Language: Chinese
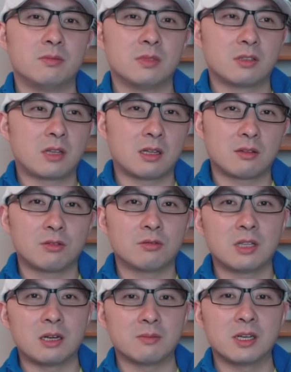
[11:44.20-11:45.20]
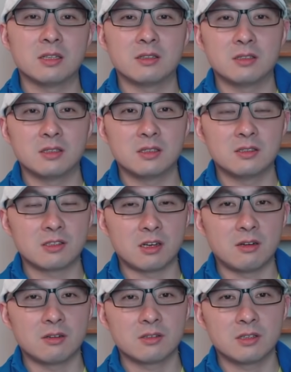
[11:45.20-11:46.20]
他同党派的人很
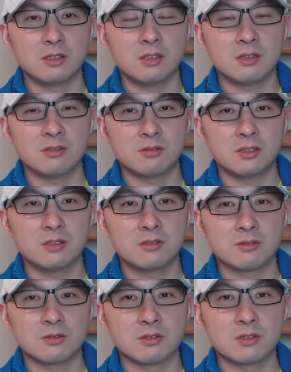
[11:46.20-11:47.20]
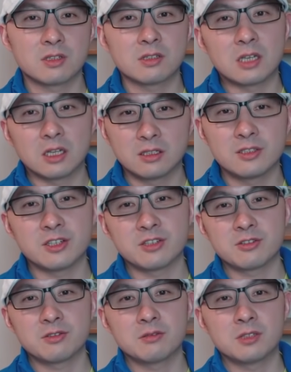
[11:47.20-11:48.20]
少。这个呢，有人就是正常的解
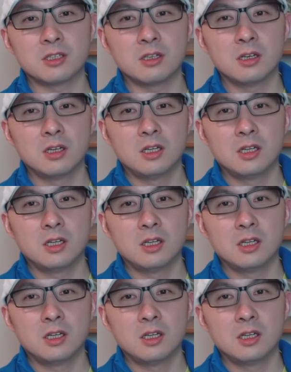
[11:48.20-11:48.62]
释就是。